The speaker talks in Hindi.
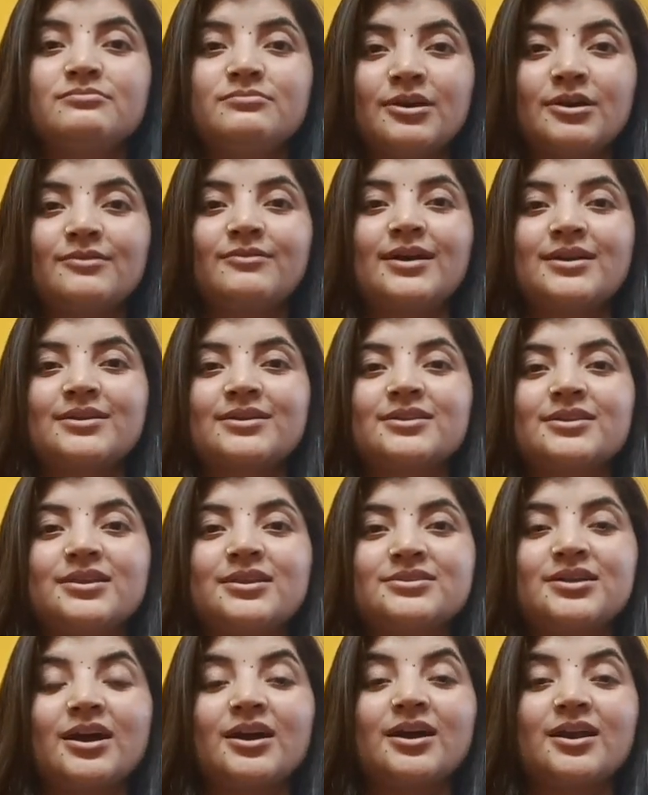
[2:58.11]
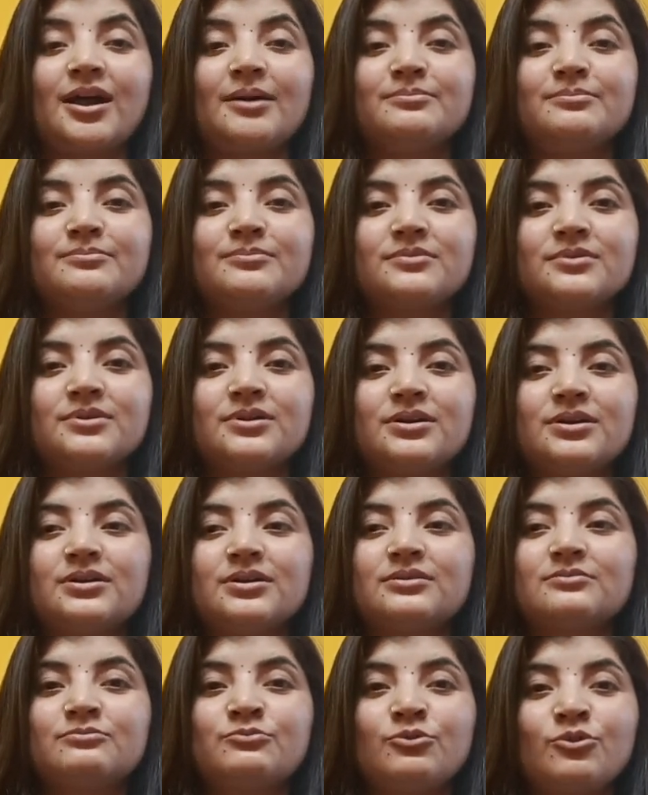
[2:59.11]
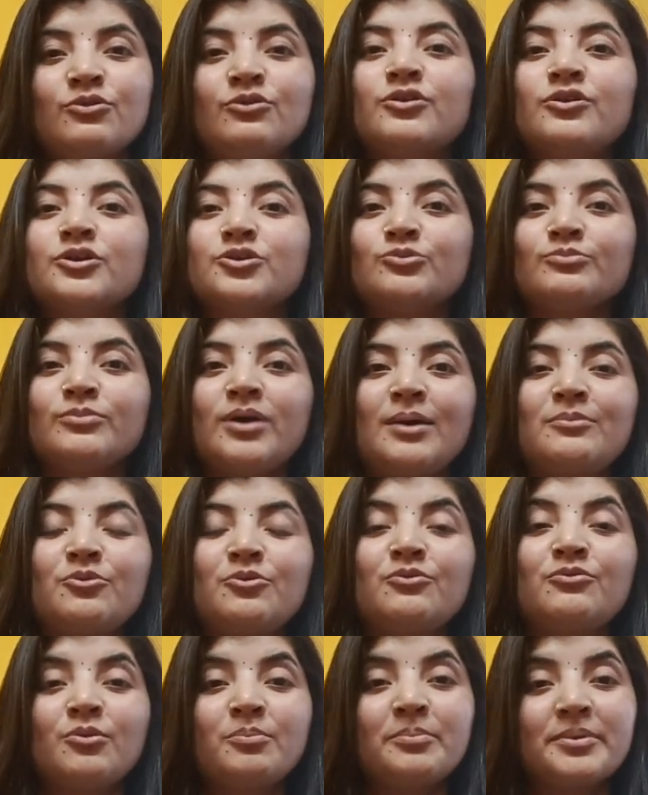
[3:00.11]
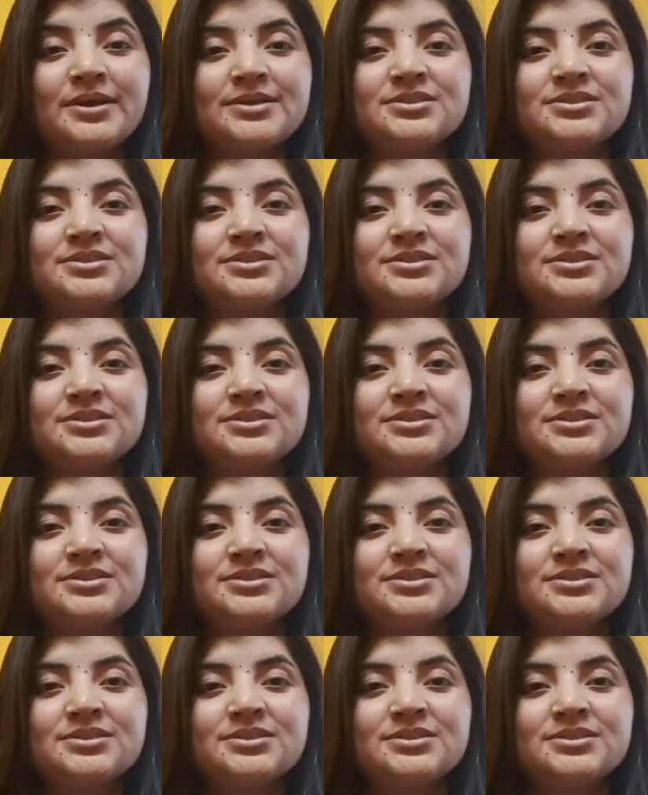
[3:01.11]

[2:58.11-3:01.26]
भगवान की जैसे अगर आप बोलोगे तो मैं आपको वो